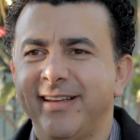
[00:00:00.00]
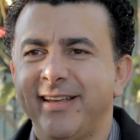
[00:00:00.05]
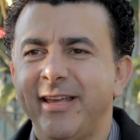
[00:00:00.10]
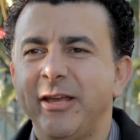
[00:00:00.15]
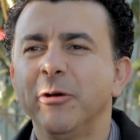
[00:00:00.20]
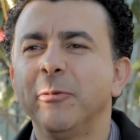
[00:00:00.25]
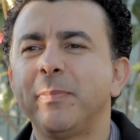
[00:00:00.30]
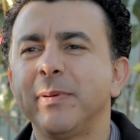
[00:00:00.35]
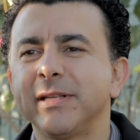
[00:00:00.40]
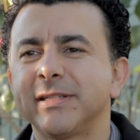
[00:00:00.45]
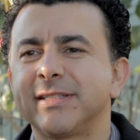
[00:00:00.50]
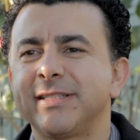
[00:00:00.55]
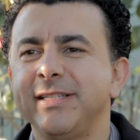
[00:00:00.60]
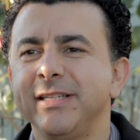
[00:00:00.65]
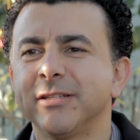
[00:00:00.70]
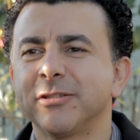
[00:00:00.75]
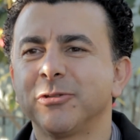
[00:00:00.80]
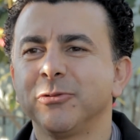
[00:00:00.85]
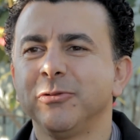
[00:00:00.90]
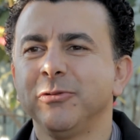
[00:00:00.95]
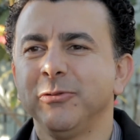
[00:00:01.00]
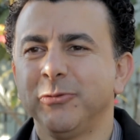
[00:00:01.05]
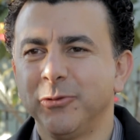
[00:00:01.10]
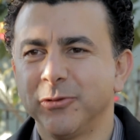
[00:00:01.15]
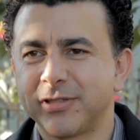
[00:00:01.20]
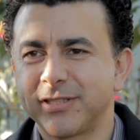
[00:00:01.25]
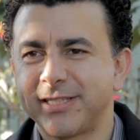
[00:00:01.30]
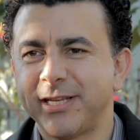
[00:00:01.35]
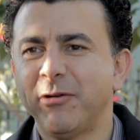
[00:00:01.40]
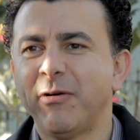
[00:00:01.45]
eu preciso do
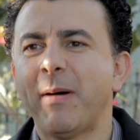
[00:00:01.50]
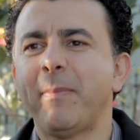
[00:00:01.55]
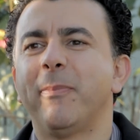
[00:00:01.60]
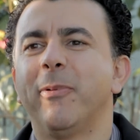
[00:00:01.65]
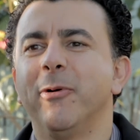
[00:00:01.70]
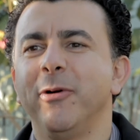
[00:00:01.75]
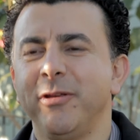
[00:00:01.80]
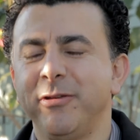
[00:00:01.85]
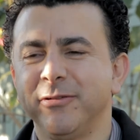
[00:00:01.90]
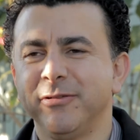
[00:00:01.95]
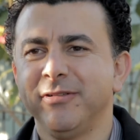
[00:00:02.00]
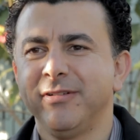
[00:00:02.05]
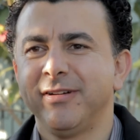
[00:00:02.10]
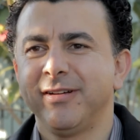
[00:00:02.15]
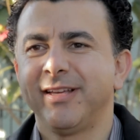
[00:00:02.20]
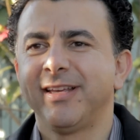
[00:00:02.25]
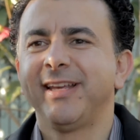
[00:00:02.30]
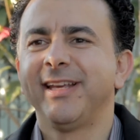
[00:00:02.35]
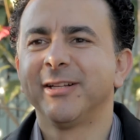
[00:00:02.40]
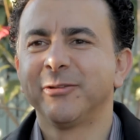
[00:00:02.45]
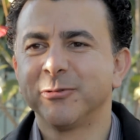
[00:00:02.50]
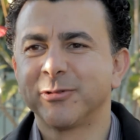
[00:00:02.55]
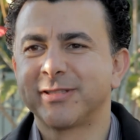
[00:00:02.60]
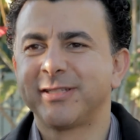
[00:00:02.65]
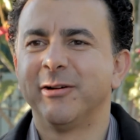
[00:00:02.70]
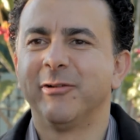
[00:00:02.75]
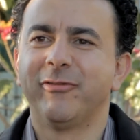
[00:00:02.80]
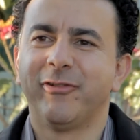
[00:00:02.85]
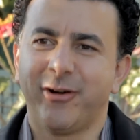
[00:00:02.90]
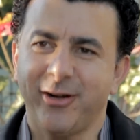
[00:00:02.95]
seu apoio e do
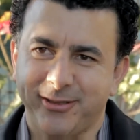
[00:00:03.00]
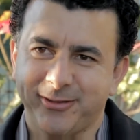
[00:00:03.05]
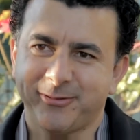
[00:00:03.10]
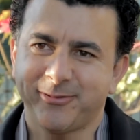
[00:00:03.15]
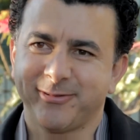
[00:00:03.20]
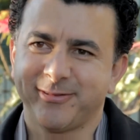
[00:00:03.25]
seu voto.